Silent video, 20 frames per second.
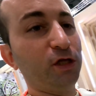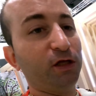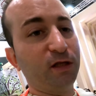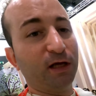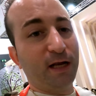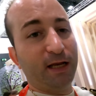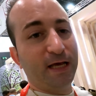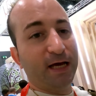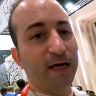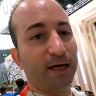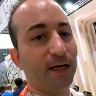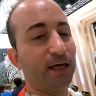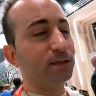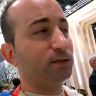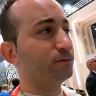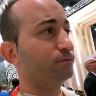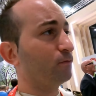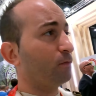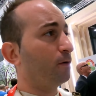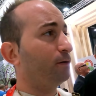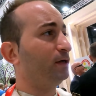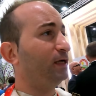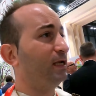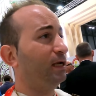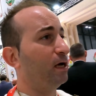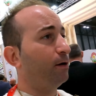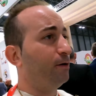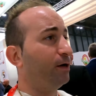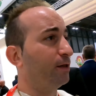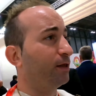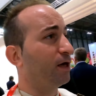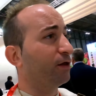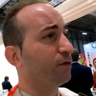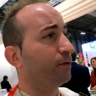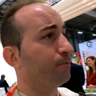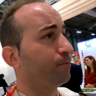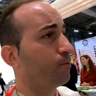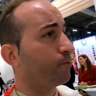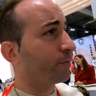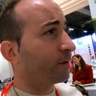italianas, la verdad,
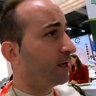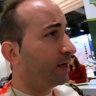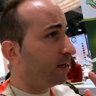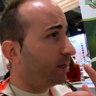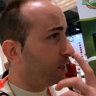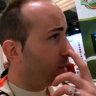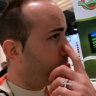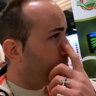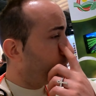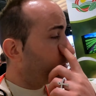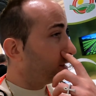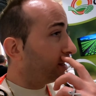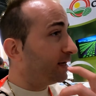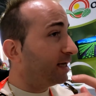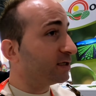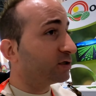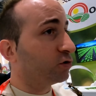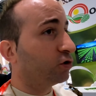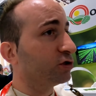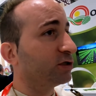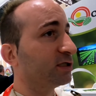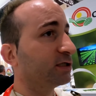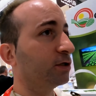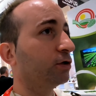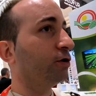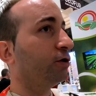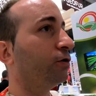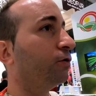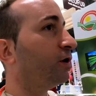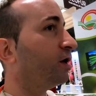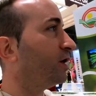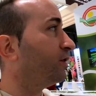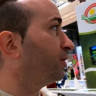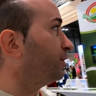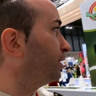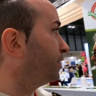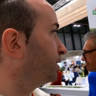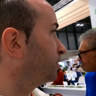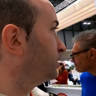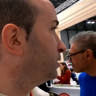eh, una de las cosas que tengo que
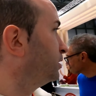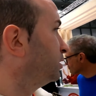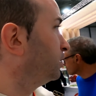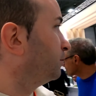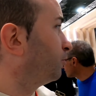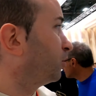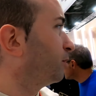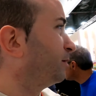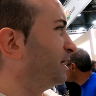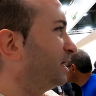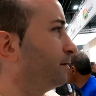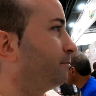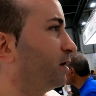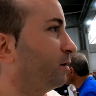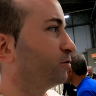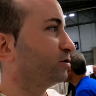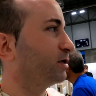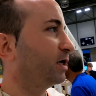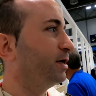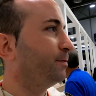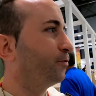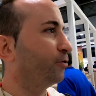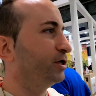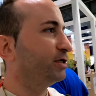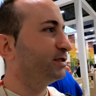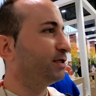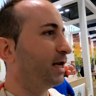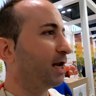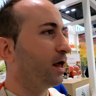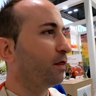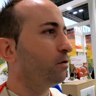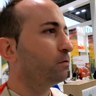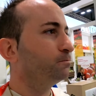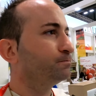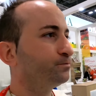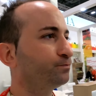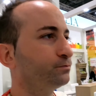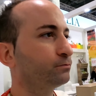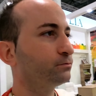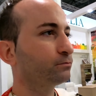decir, bueno mira, vamos a ir por este lado.
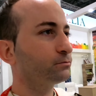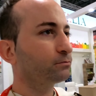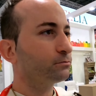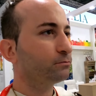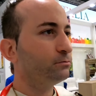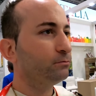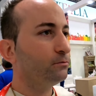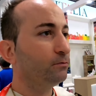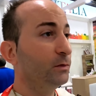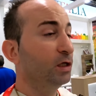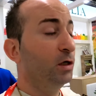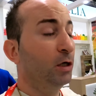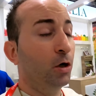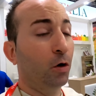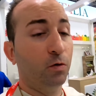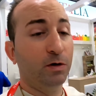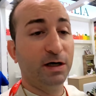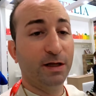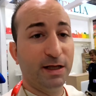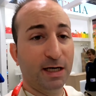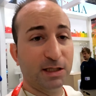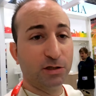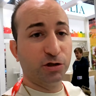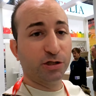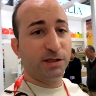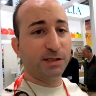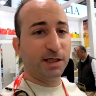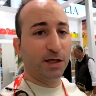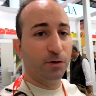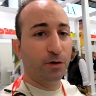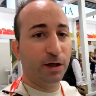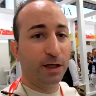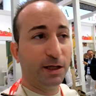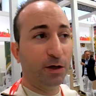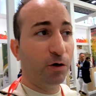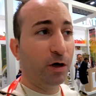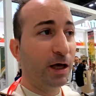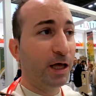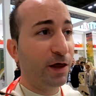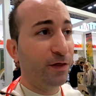Una de las cosas que
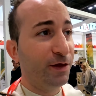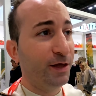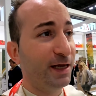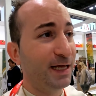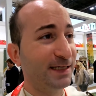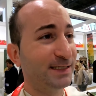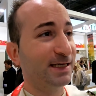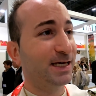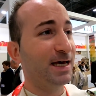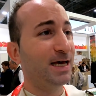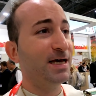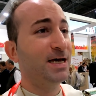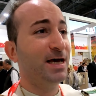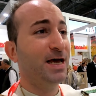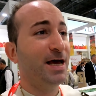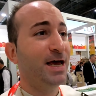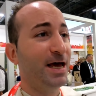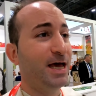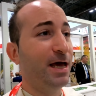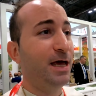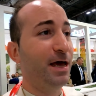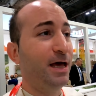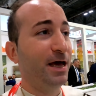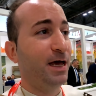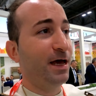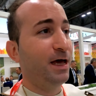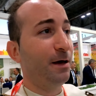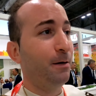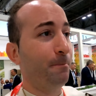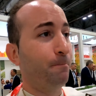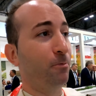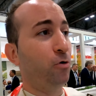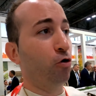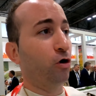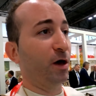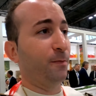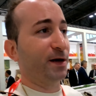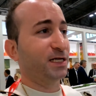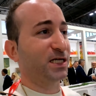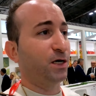tengo que decir es que eh, lo
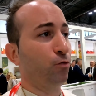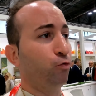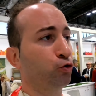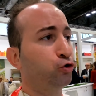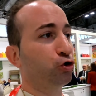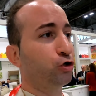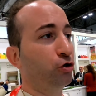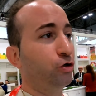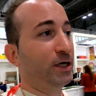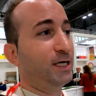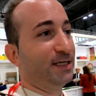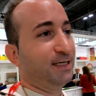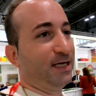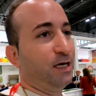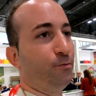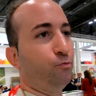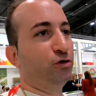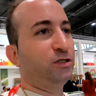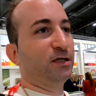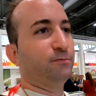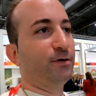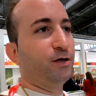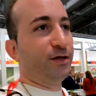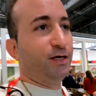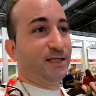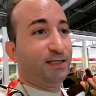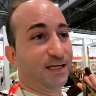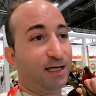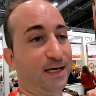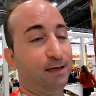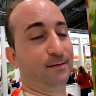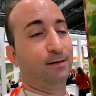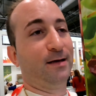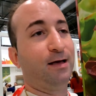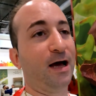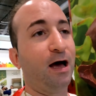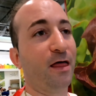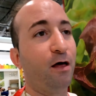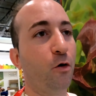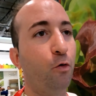que pasa mucho es que muchas veces
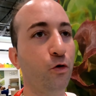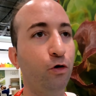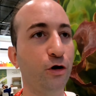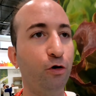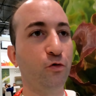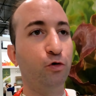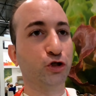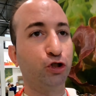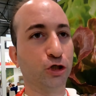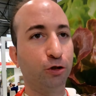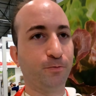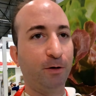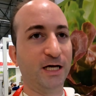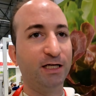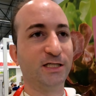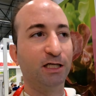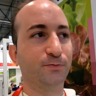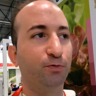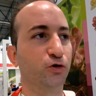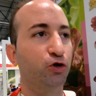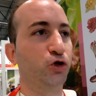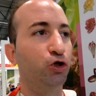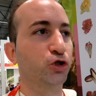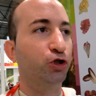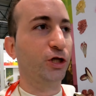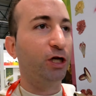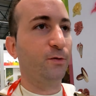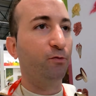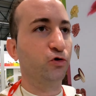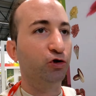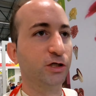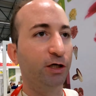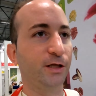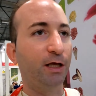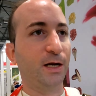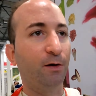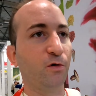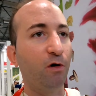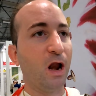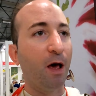cada uno en nuestros países pues nos creemos que
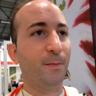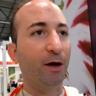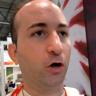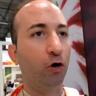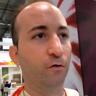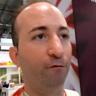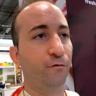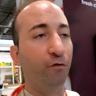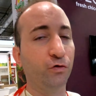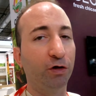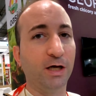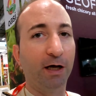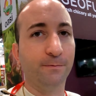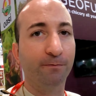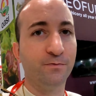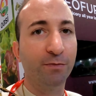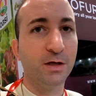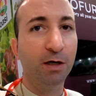tenemos la mejor fruta,